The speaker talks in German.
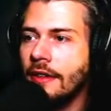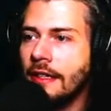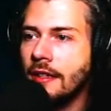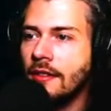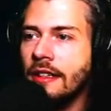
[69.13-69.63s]
Weil
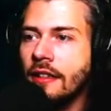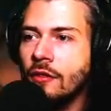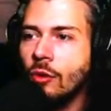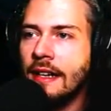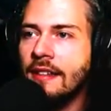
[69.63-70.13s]
das hier
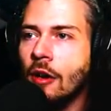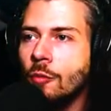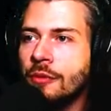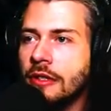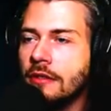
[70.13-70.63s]
so als
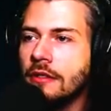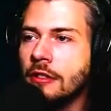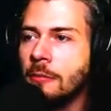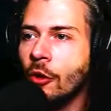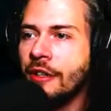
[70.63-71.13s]

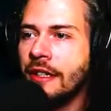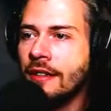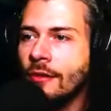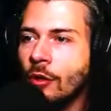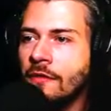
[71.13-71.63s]
Hauptgebäude
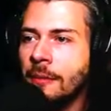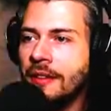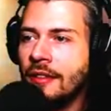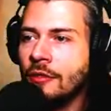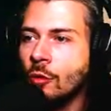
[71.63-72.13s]
ist irgendwie ein
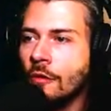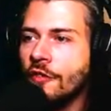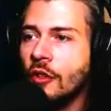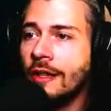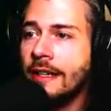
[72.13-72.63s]
bisschen
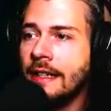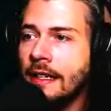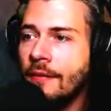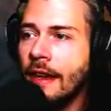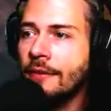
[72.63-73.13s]
doof, soll ja eher
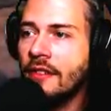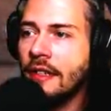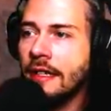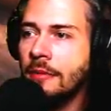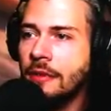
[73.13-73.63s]
eine Werft
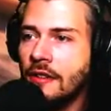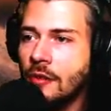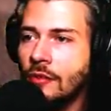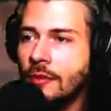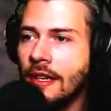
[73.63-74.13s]
sein,
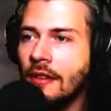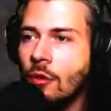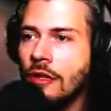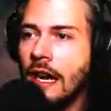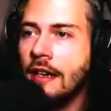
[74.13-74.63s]
beziehungsweise
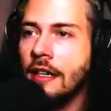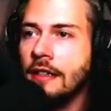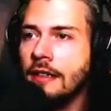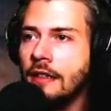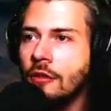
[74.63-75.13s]
auch
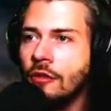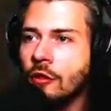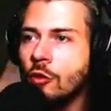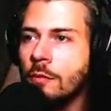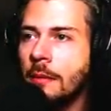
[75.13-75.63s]
Lager. Dann
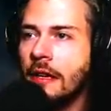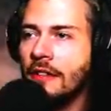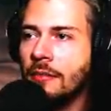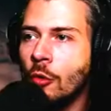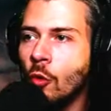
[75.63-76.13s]
gucken wir mal,
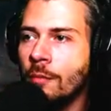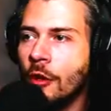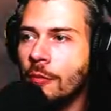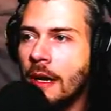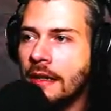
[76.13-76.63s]
was wir oben
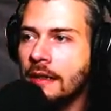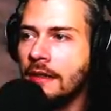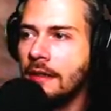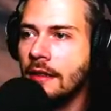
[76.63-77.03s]
noch machen.